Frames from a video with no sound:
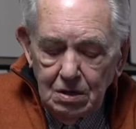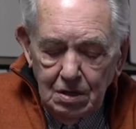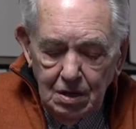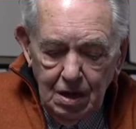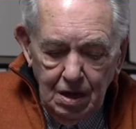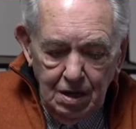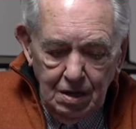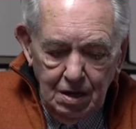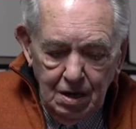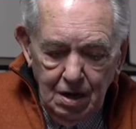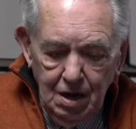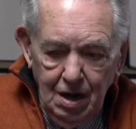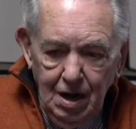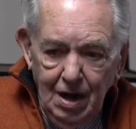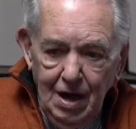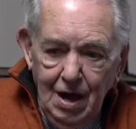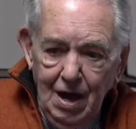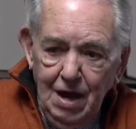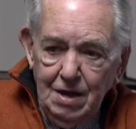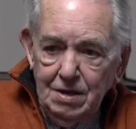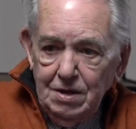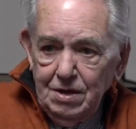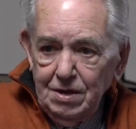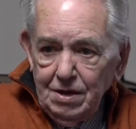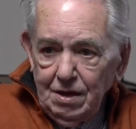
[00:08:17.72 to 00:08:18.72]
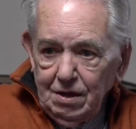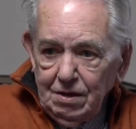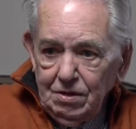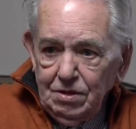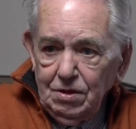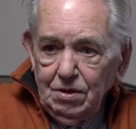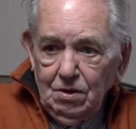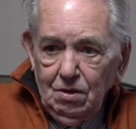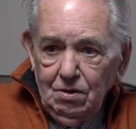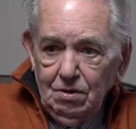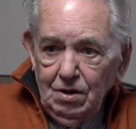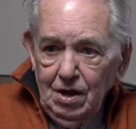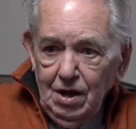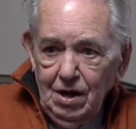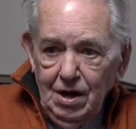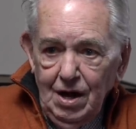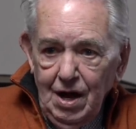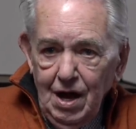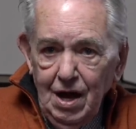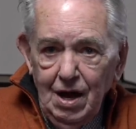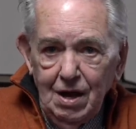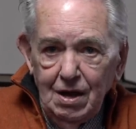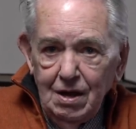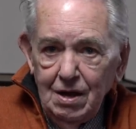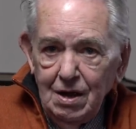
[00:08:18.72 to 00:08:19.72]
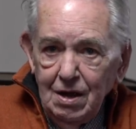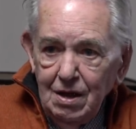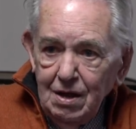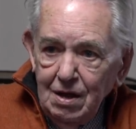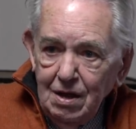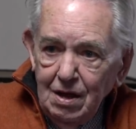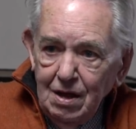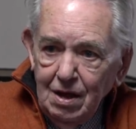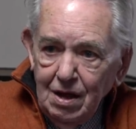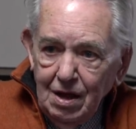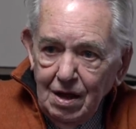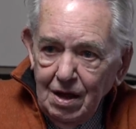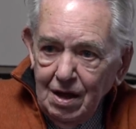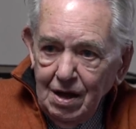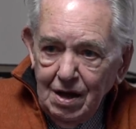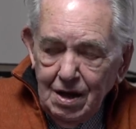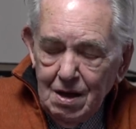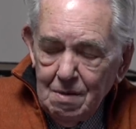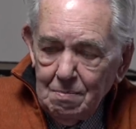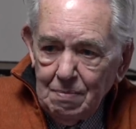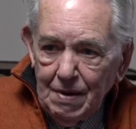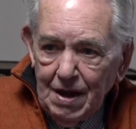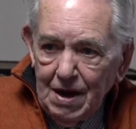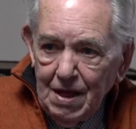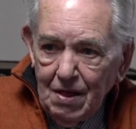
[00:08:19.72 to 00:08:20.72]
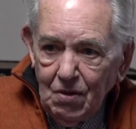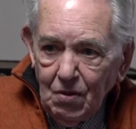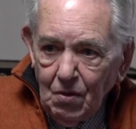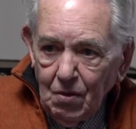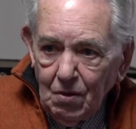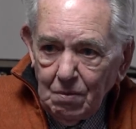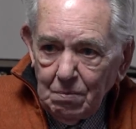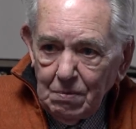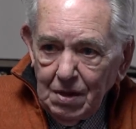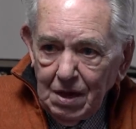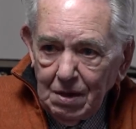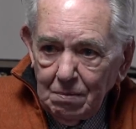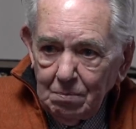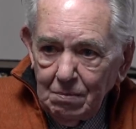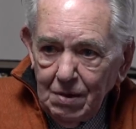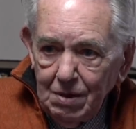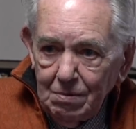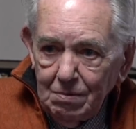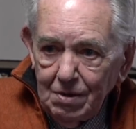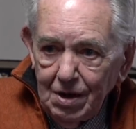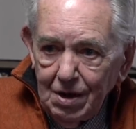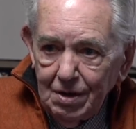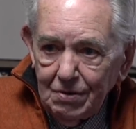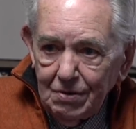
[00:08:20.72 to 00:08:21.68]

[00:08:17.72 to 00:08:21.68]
Eh, la inyección era, era para dormirme.